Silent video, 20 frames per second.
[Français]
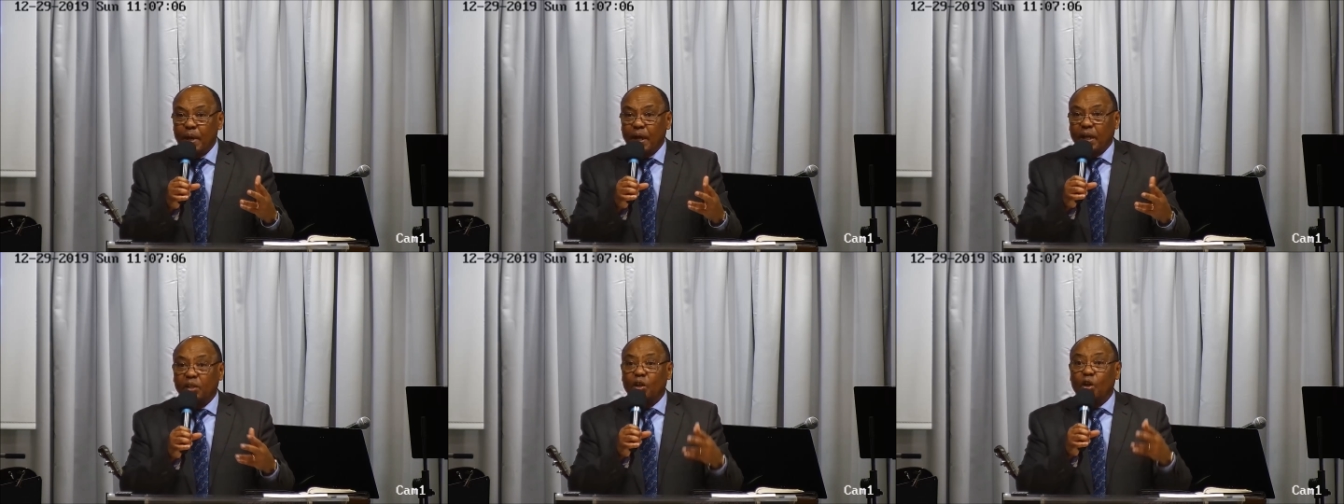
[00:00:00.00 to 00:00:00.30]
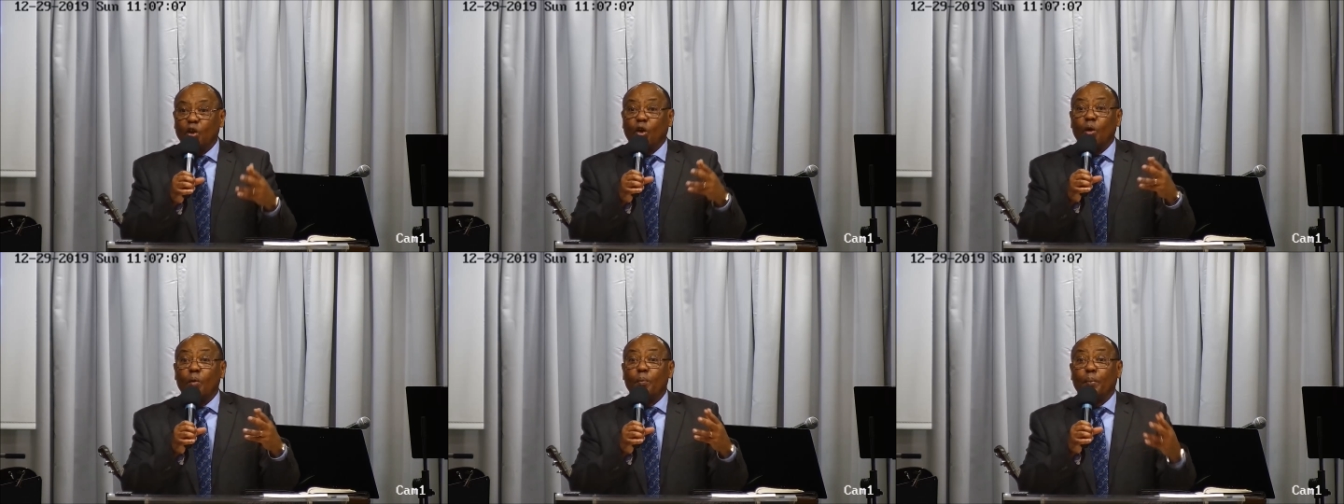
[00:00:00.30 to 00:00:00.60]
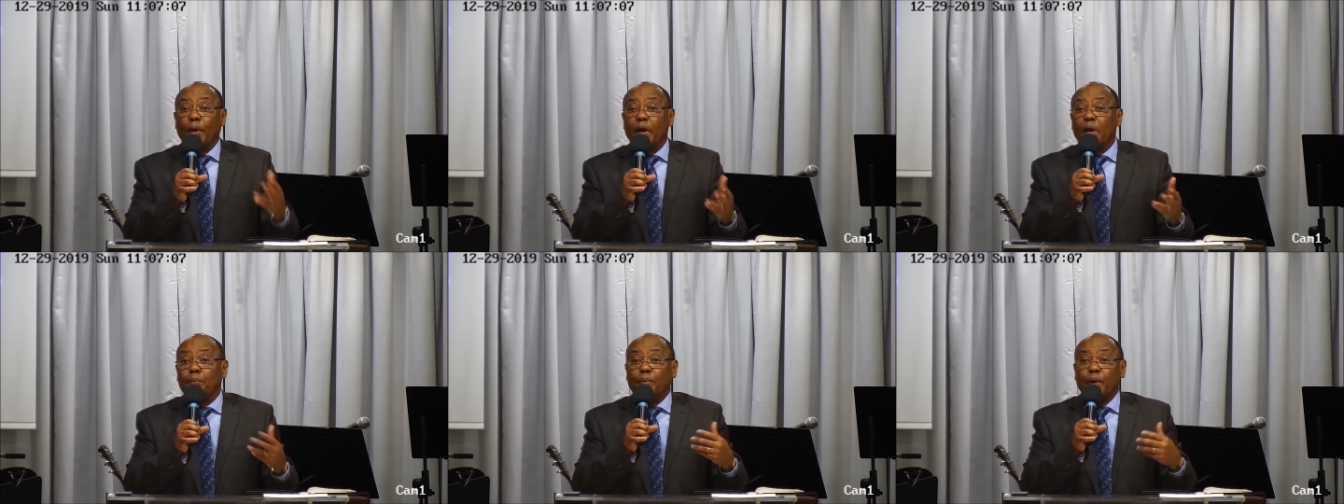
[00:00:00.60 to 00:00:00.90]
qui ne le
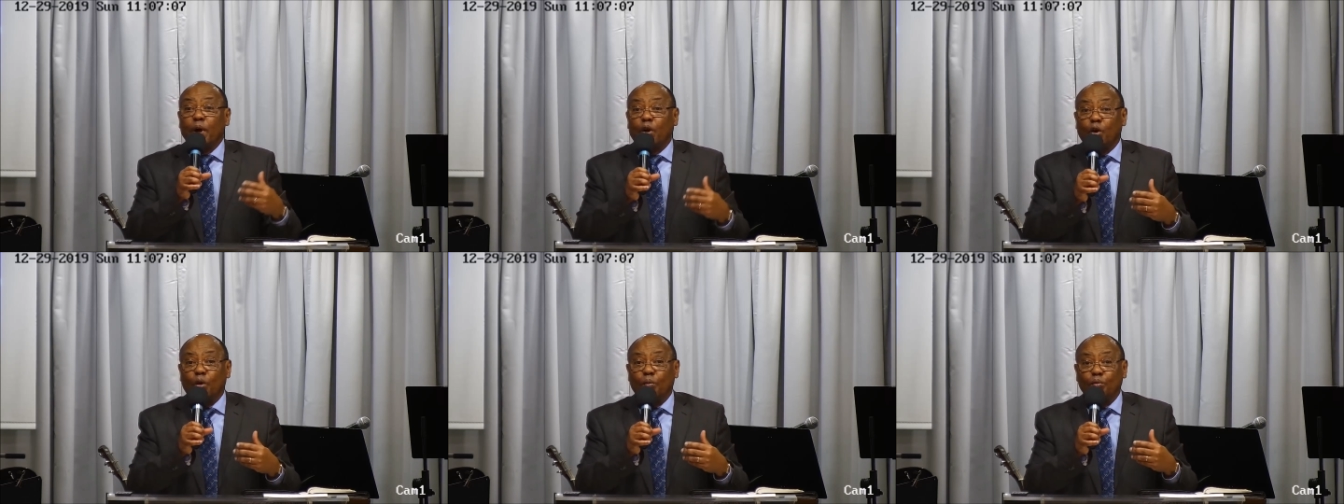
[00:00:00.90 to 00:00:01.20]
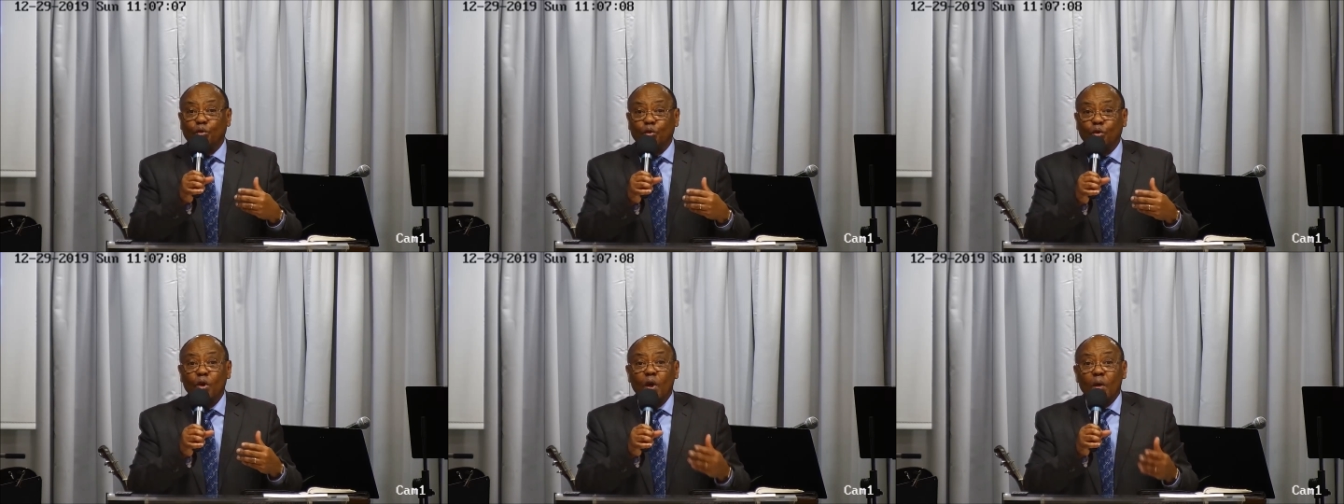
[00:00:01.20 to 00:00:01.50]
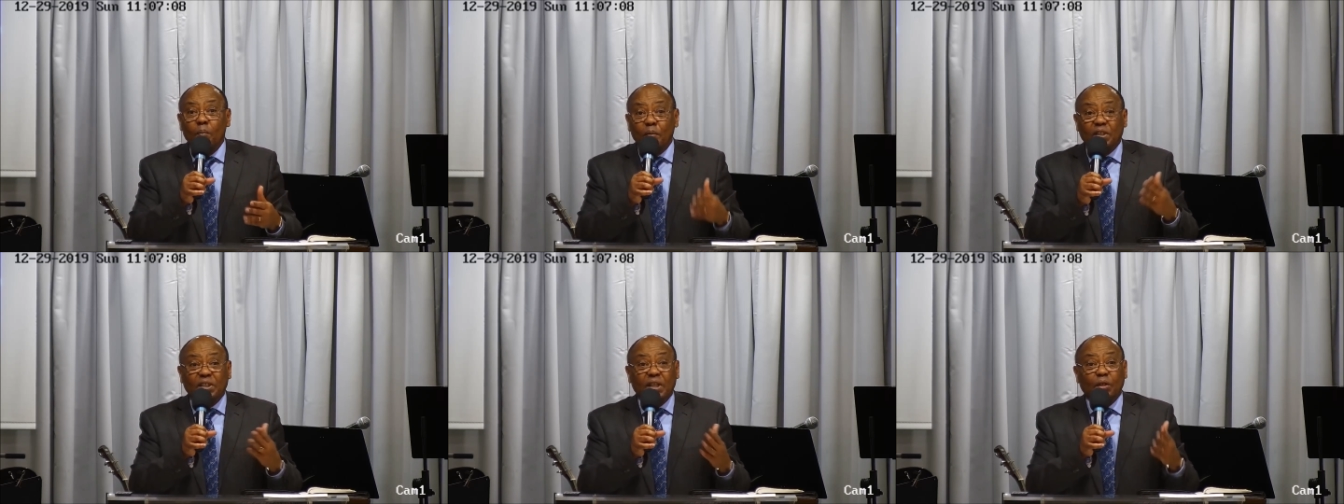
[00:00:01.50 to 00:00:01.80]
comprennent pas comme nous,
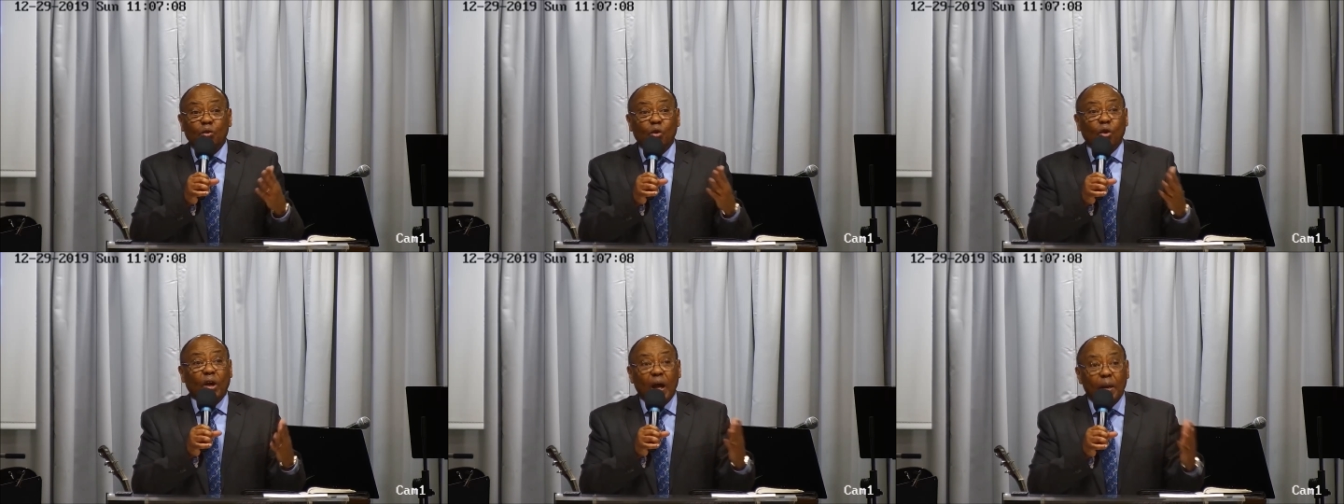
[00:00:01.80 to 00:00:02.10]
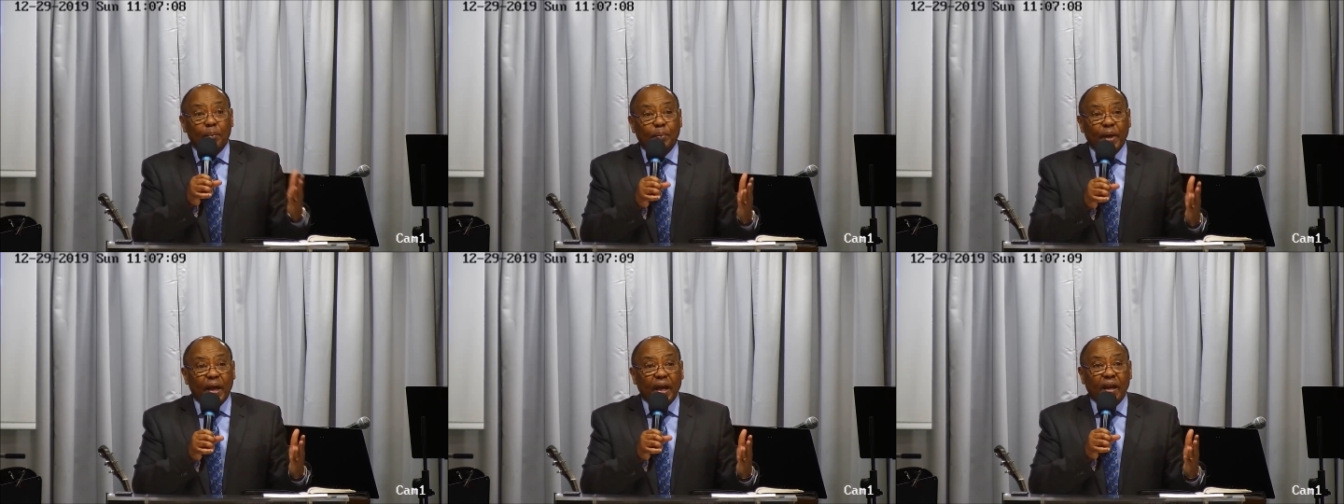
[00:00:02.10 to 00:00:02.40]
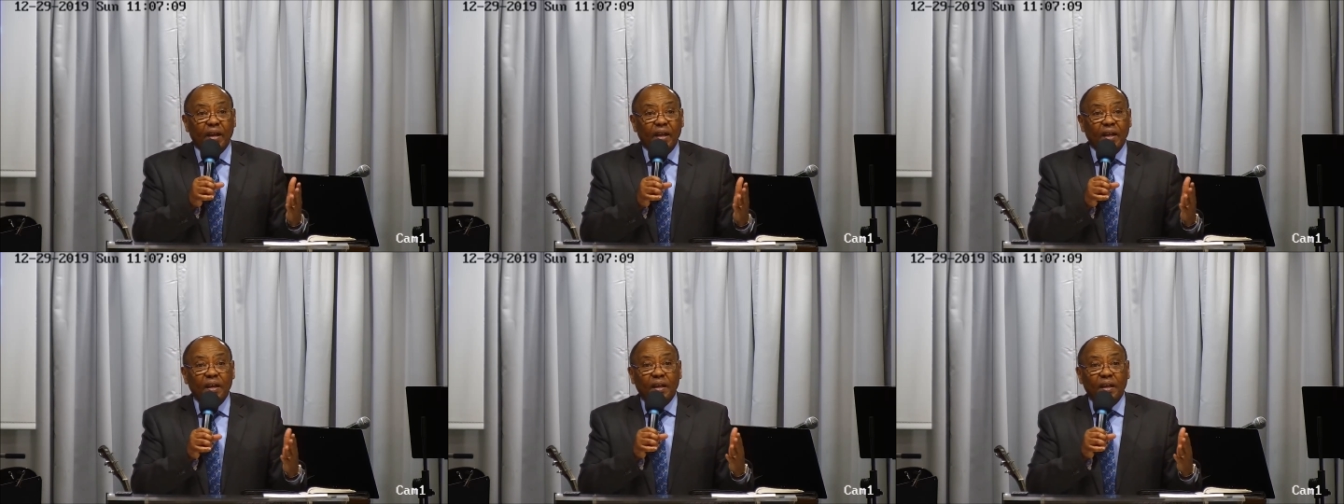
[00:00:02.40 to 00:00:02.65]
mais ça nous le rappelle.